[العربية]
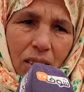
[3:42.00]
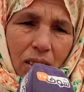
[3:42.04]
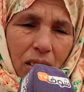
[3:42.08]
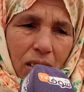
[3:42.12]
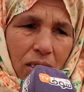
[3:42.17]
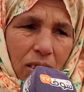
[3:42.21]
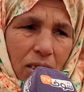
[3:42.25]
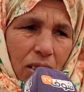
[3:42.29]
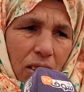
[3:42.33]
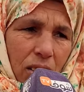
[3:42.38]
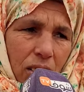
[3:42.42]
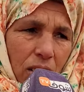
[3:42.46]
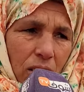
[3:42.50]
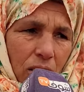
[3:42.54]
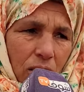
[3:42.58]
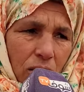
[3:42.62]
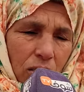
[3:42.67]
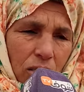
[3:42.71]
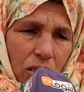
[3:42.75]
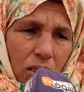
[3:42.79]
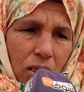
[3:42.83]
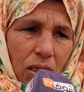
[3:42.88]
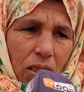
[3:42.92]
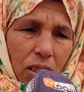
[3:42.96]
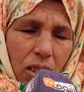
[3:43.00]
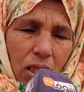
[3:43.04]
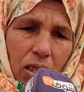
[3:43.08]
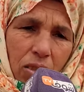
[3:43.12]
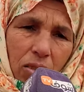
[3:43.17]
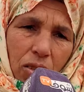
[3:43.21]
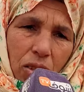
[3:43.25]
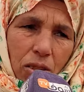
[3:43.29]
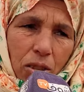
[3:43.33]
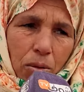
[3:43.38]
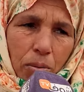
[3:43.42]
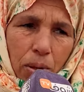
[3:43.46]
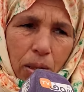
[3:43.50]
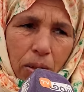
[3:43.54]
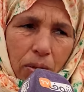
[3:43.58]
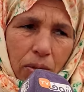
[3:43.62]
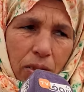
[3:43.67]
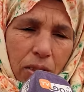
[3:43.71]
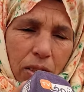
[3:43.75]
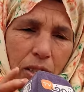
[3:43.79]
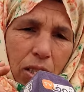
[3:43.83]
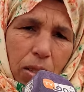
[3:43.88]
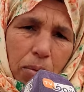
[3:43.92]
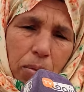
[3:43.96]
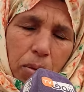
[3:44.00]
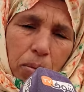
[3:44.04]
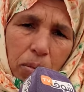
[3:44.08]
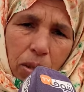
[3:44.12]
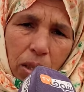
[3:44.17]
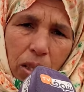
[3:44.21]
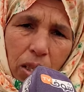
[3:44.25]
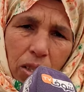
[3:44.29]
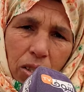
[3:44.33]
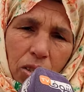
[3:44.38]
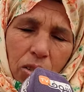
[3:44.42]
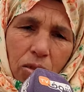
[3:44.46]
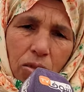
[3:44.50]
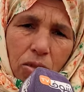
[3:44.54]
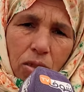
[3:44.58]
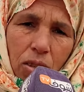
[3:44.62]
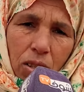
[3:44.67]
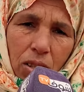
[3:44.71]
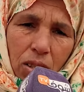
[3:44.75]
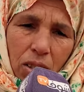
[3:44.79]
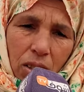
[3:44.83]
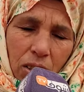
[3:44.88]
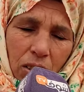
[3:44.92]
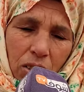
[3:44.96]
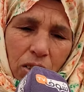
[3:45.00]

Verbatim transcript: السيد اخويا كانوا عدل بهم في الزريبه ما كانش هو